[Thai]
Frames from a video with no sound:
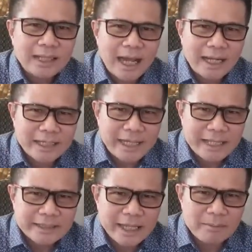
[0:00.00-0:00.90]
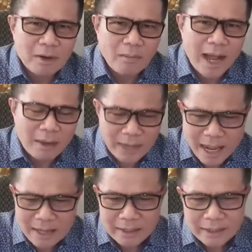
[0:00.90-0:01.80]
นะถ้าแตกจริงบอกว่าเอา
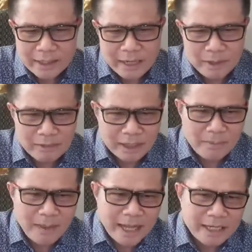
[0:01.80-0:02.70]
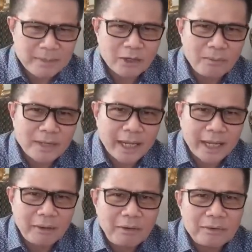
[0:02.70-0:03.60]
ละในเมื่อรัฐบาลนี้มันล้มเหล
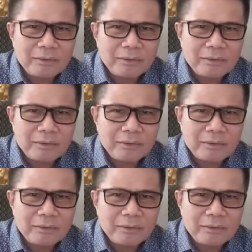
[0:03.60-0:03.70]
ว